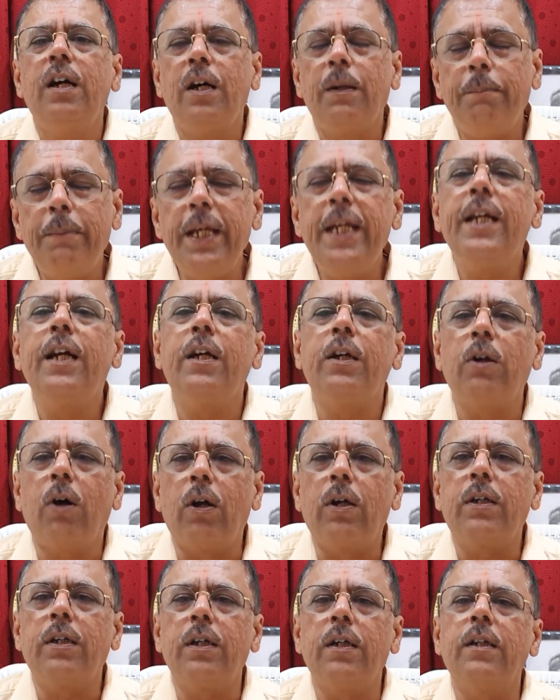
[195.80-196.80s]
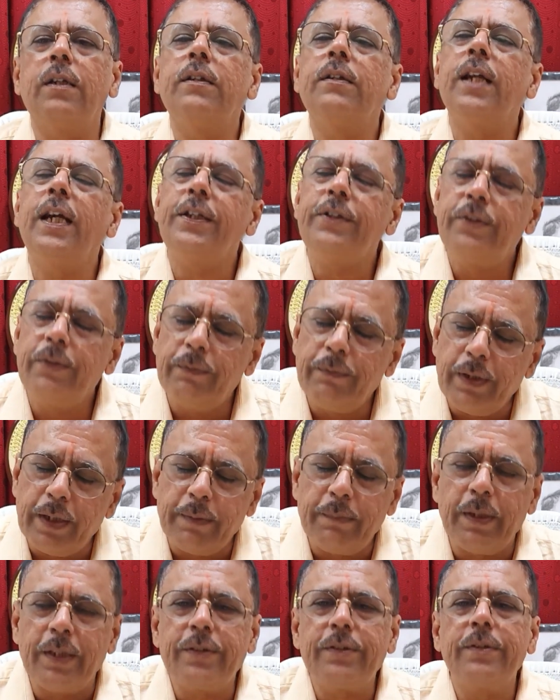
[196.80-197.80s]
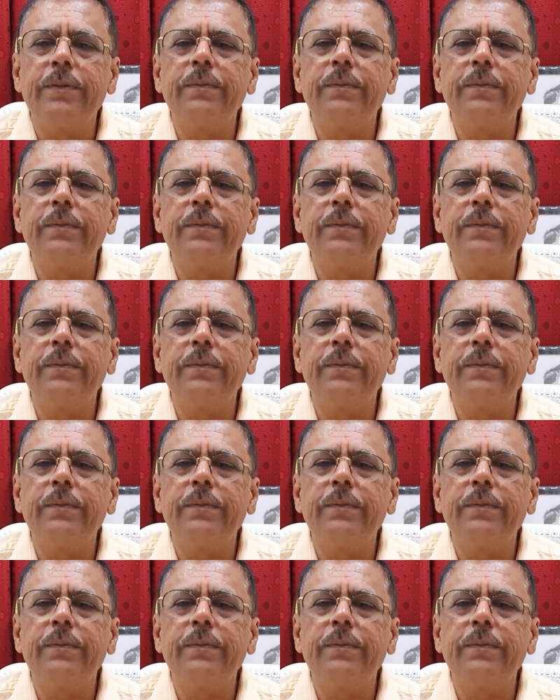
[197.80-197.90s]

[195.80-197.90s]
பீயிங் அ டாக்டர் தேங்க்யூ வெரி மச்